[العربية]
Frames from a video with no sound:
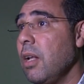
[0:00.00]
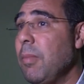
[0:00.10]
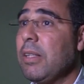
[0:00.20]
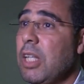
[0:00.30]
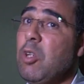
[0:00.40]

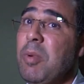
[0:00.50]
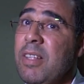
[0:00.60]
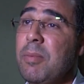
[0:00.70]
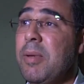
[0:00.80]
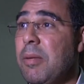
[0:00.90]
البعض لا
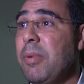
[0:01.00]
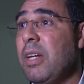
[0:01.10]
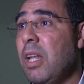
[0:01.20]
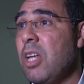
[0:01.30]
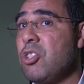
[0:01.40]
يميز بين
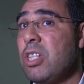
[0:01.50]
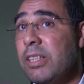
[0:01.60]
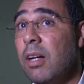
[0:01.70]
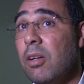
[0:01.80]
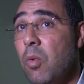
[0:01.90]

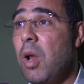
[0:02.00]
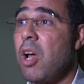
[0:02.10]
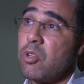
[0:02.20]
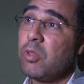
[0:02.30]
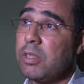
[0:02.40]
الاجنده
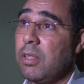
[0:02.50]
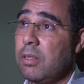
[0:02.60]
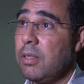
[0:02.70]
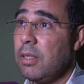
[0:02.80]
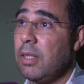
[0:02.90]
والاجنده
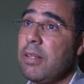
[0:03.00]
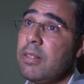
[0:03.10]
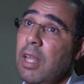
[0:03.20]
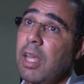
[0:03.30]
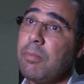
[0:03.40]
من حيث
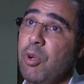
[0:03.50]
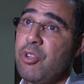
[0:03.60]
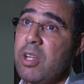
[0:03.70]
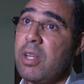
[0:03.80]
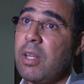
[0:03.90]
النقيب
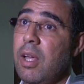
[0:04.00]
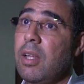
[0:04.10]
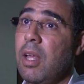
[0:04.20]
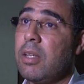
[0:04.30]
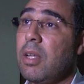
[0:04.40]
20
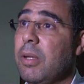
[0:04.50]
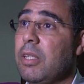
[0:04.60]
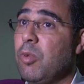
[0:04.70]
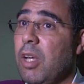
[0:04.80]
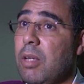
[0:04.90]
قال ان بعض
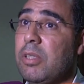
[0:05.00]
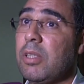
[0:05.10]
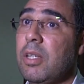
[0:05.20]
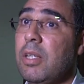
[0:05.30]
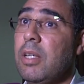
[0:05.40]
المحامين
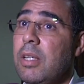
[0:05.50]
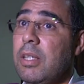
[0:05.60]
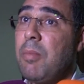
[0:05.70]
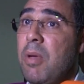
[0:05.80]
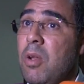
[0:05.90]

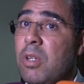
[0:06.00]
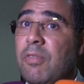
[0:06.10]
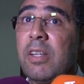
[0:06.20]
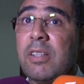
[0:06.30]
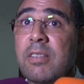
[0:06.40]
يعملون
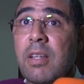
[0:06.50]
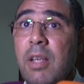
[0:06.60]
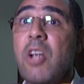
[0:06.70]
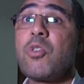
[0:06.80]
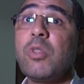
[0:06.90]
في
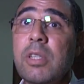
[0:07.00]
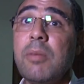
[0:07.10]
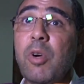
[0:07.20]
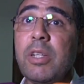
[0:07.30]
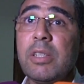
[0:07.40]
فائده اجنده
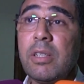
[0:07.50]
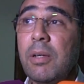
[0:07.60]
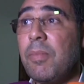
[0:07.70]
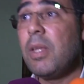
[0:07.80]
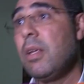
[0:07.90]
معينه